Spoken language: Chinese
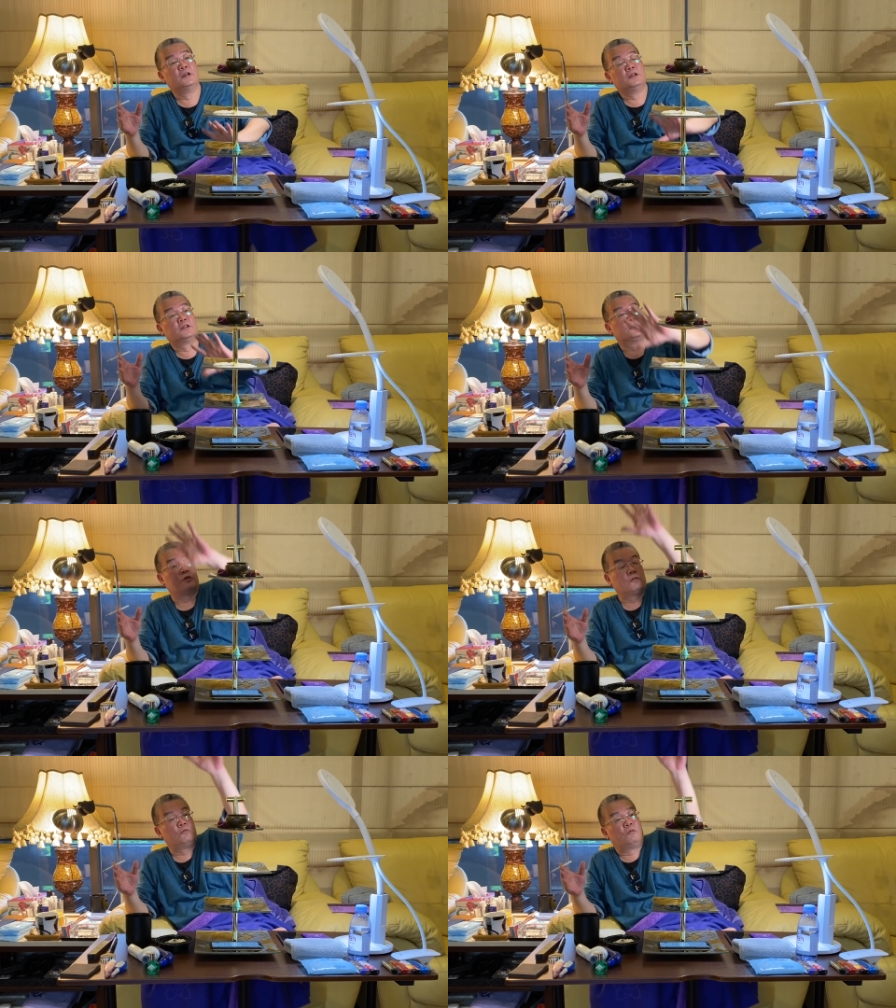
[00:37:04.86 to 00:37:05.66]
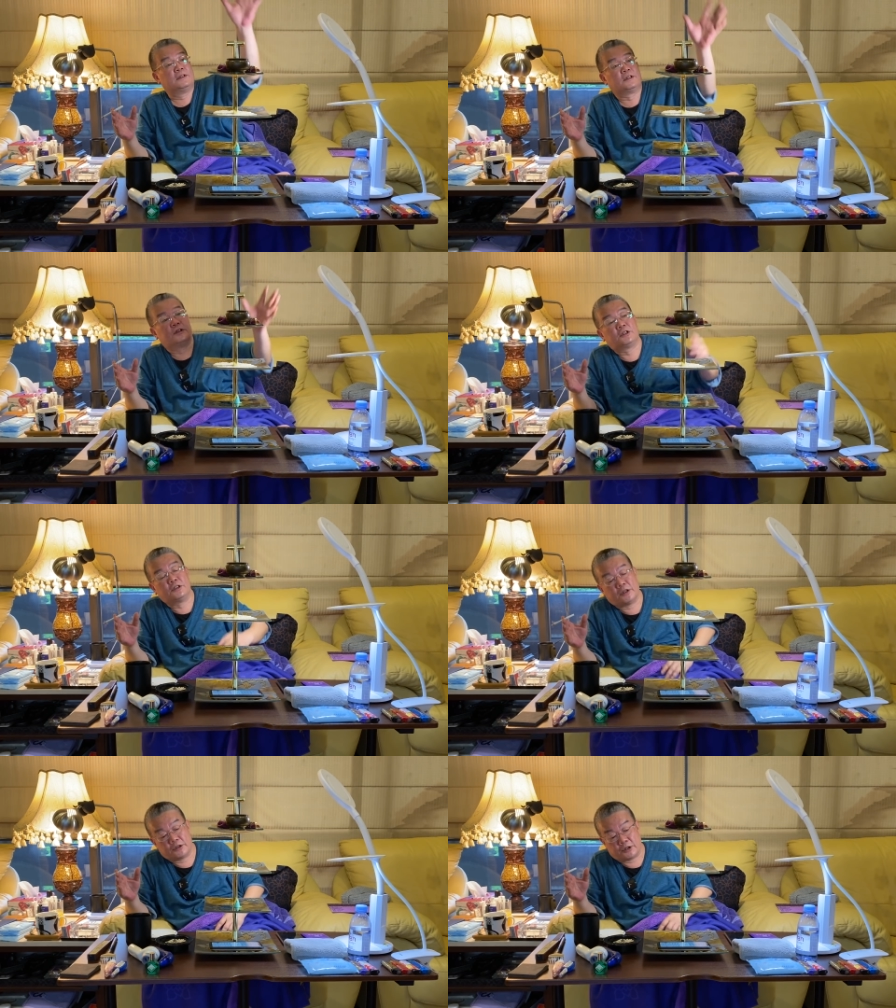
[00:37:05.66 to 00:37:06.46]
这总共完整的七
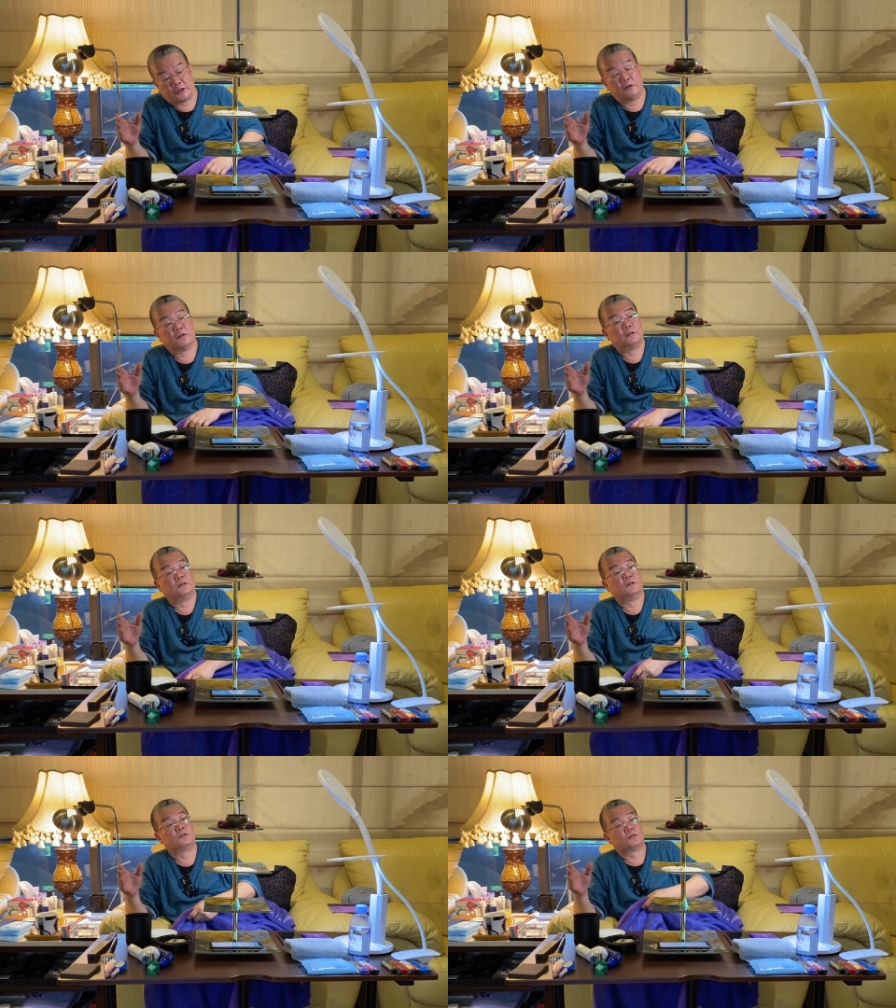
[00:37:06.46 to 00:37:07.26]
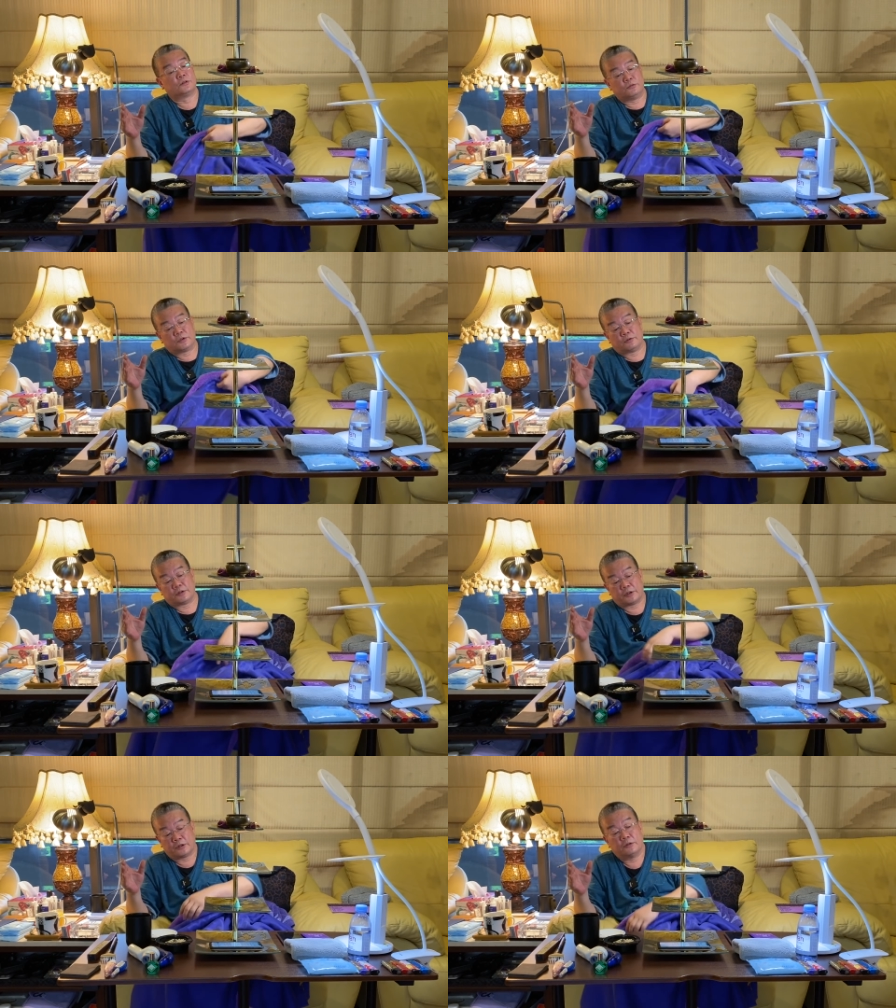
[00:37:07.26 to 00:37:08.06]
层结构呢，哦，就是宇宙的
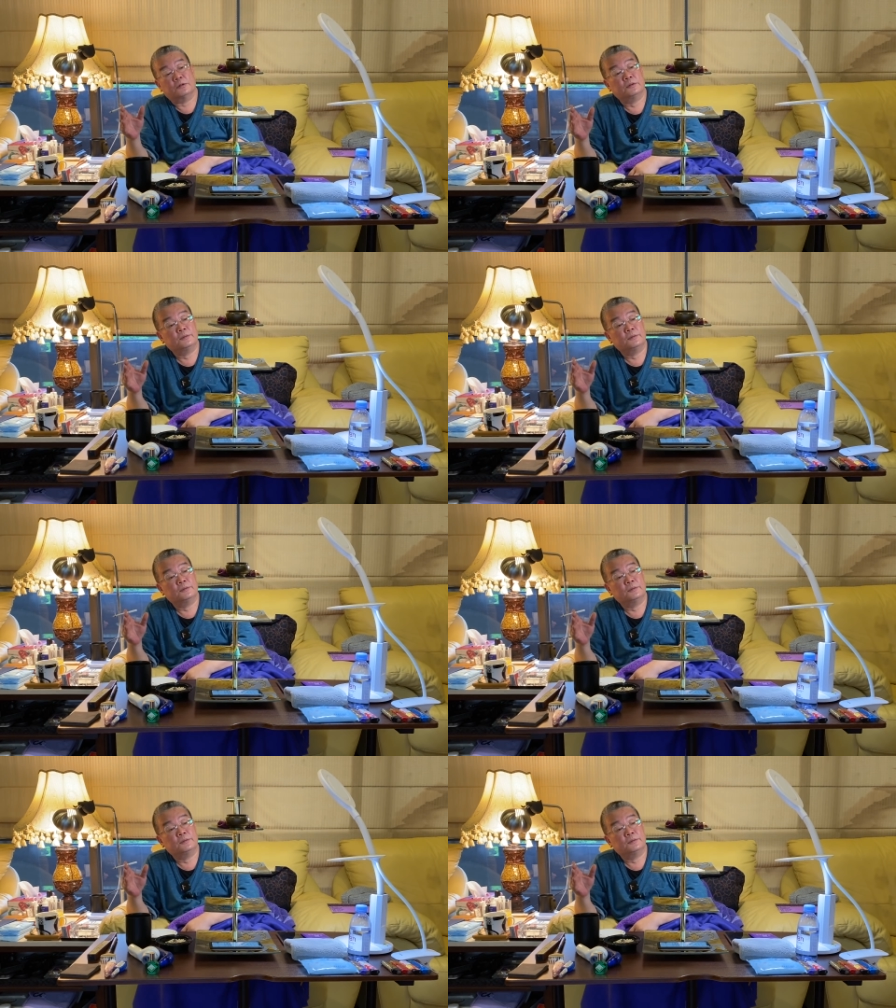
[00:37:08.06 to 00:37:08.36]
结构，